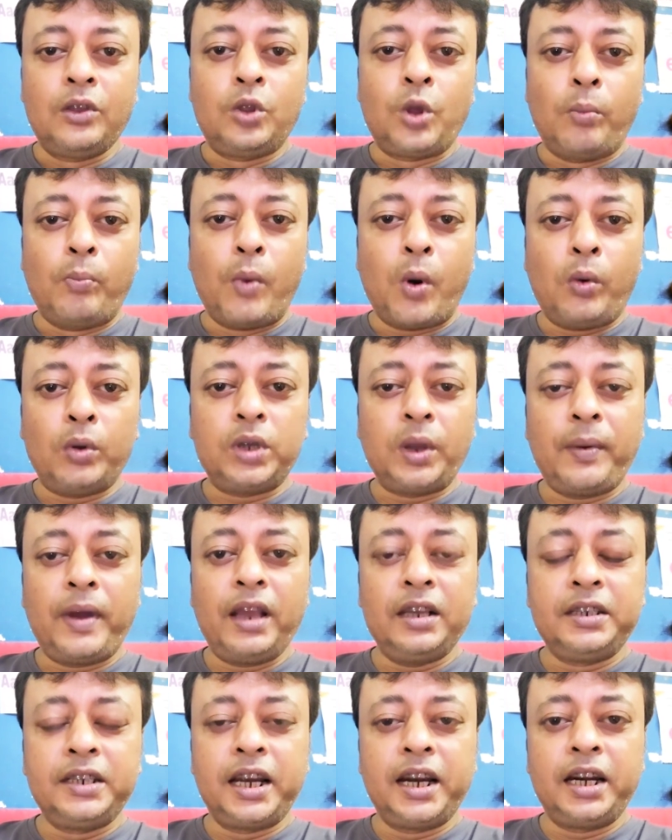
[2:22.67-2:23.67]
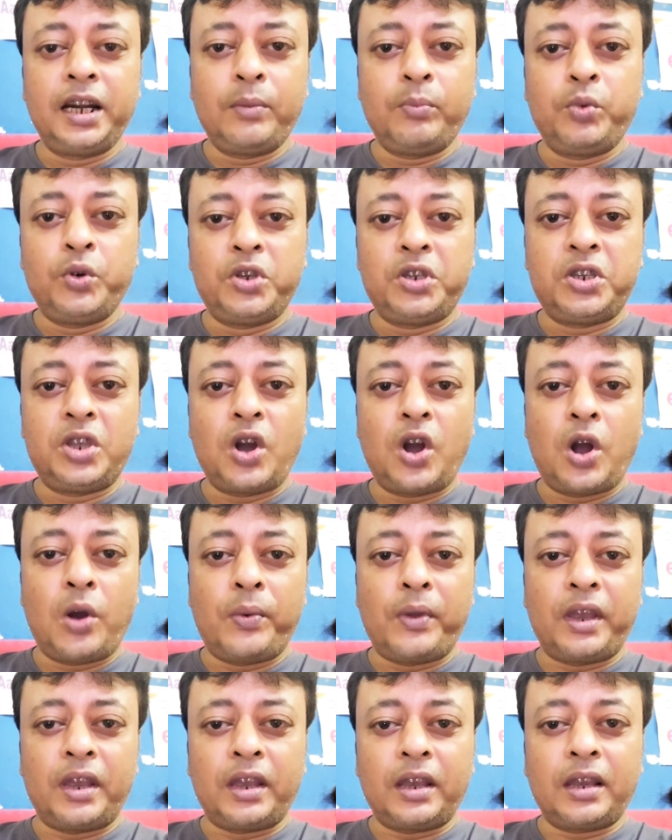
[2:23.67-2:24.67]
তো মমতা ব্যানার্জিকে এটা বুঝতে
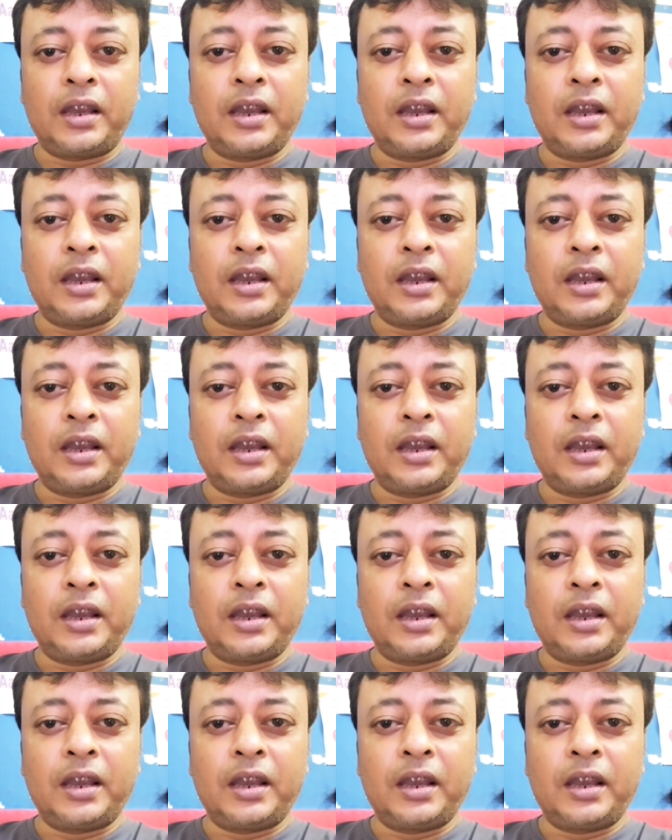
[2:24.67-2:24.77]
হবে